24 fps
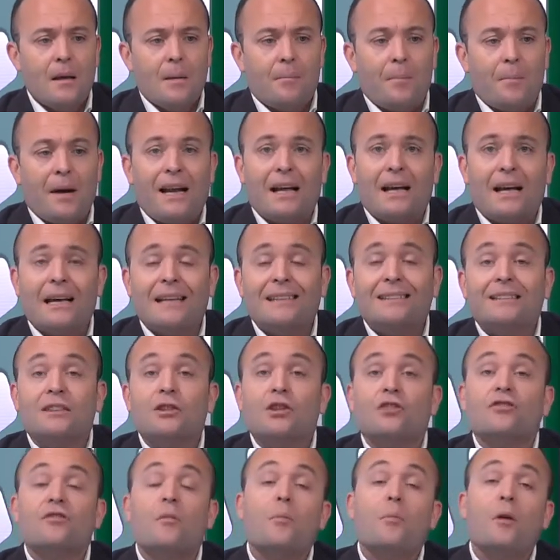para que si
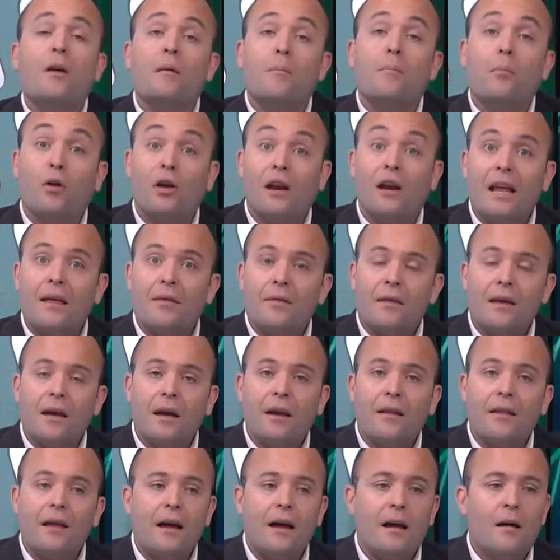no se puede por la
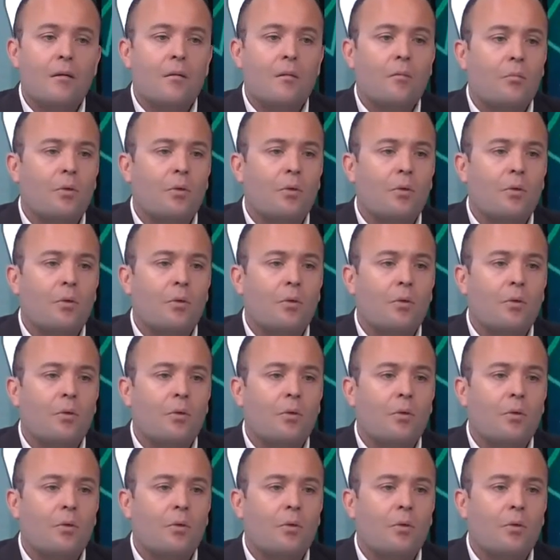izquierda,